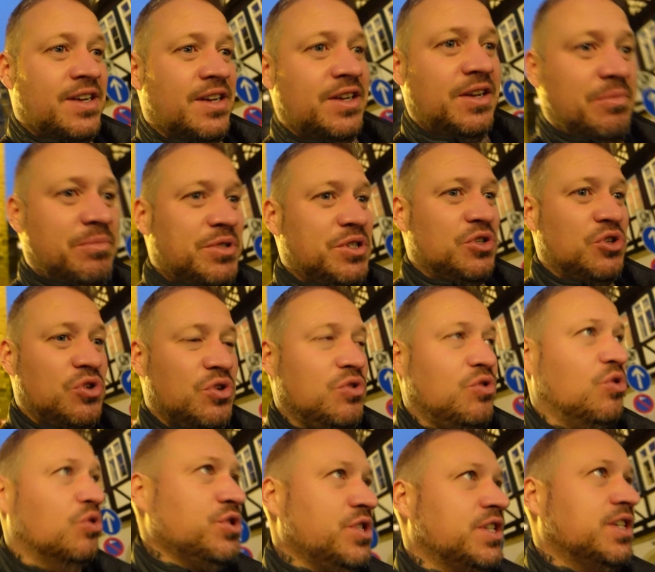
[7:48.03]
Ich habe ein bisschen
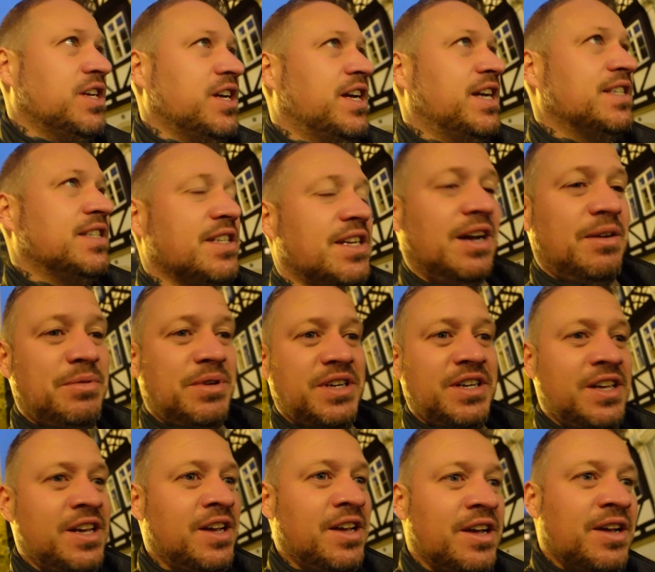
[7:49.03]
Kruste gegessen, habe
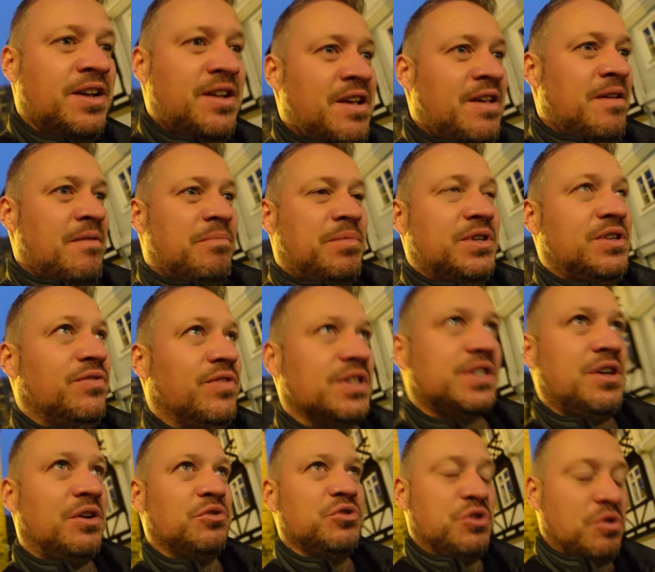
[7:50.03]
ich. Ein bisschen
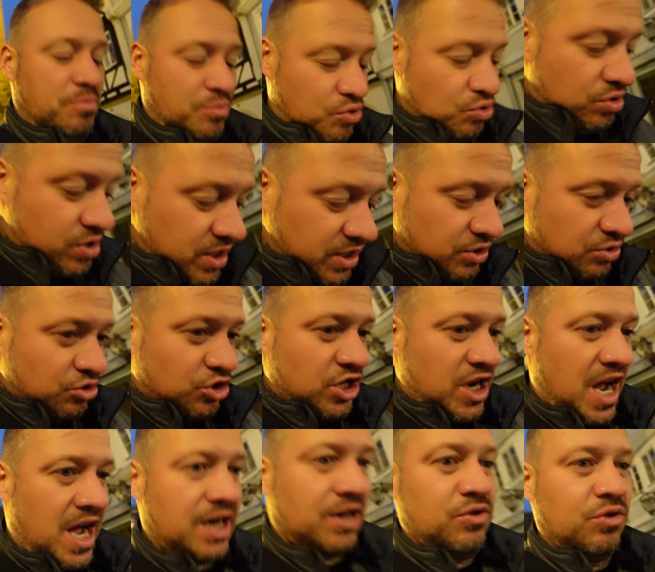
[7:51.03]
was rausgepult. Ist so
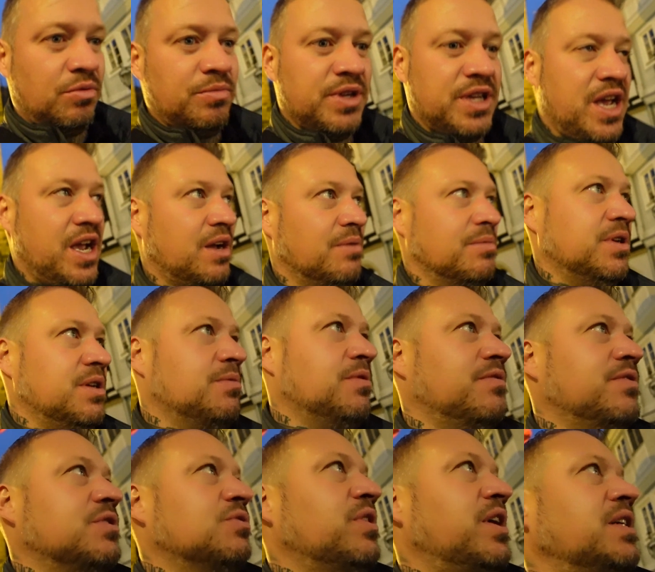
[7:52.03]
schade drum. Ich ärgere mich immer,
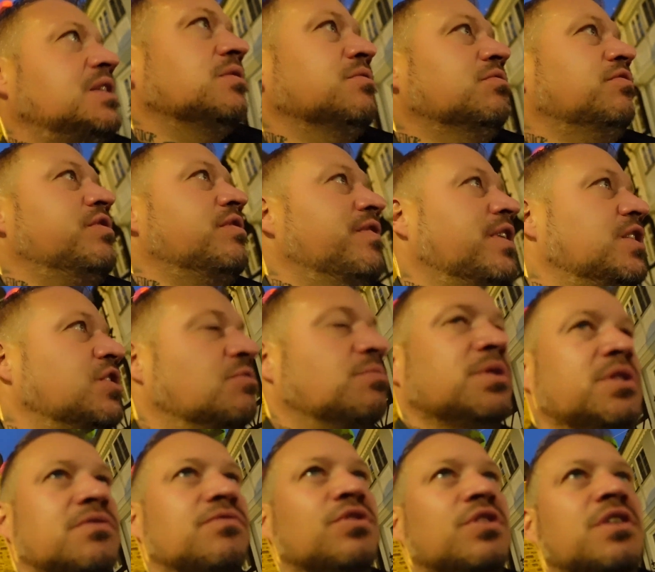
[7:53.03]
wenn so Essen so viel
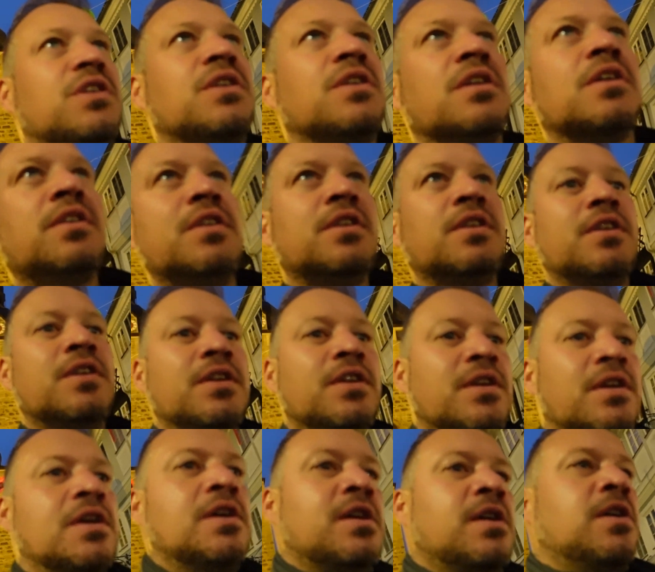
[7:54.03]
weggeschmissen wird.
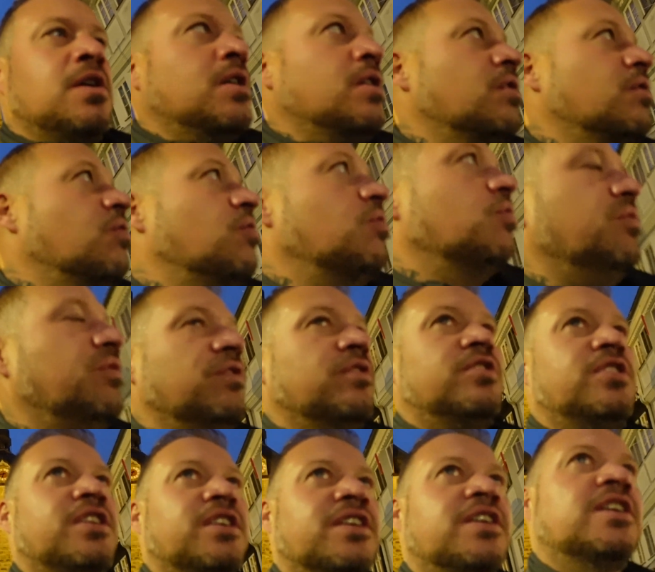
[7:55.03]

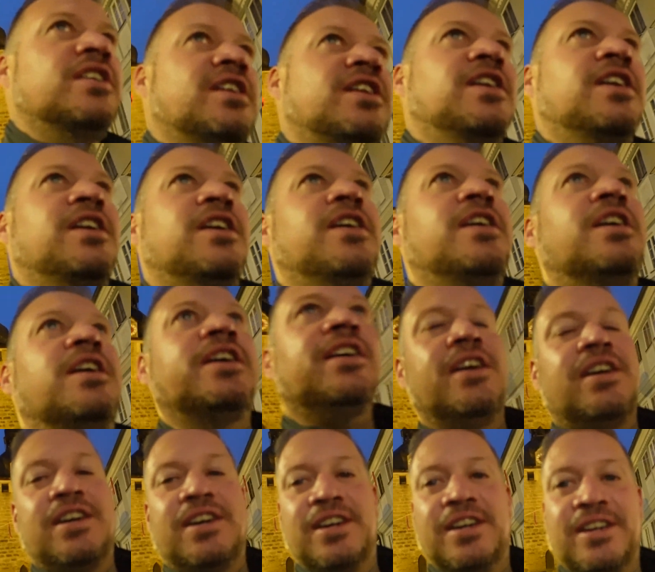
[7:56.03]
Und äh,
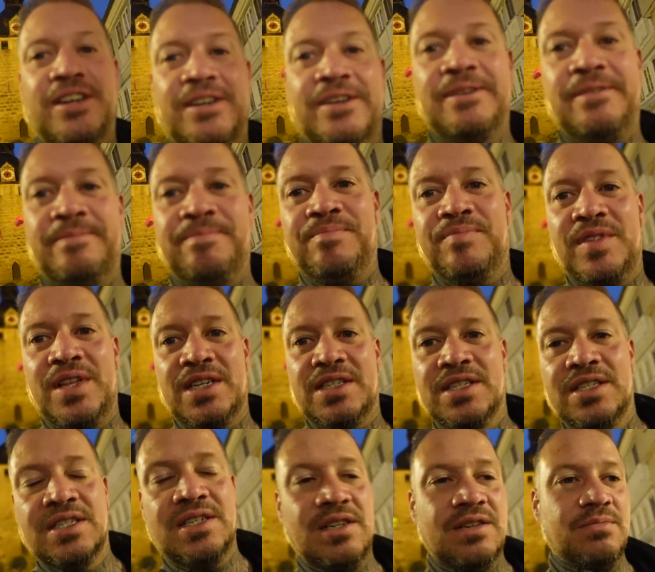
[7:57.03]
ja,
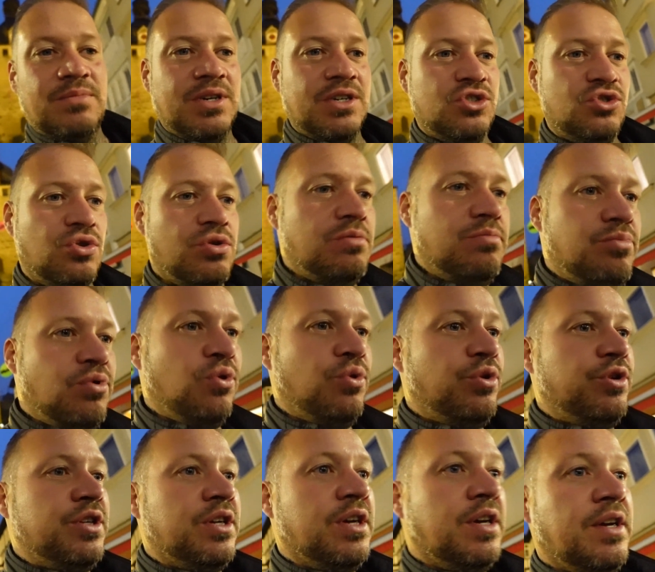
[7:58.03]
das ist dann immer schön
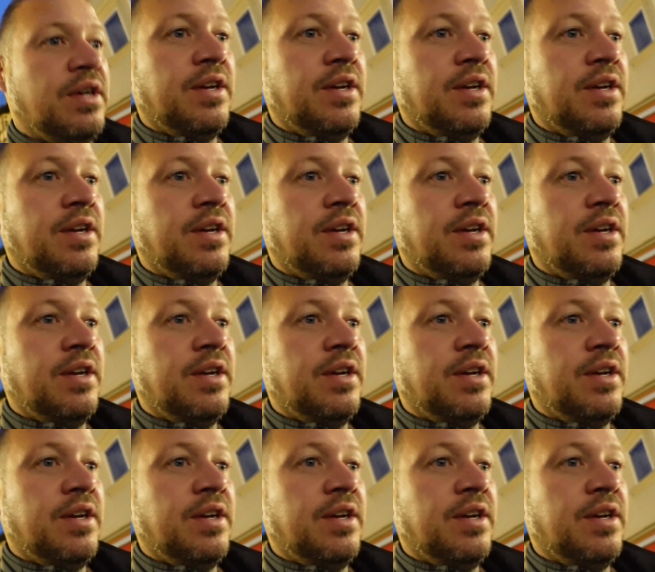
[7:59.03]
blöd.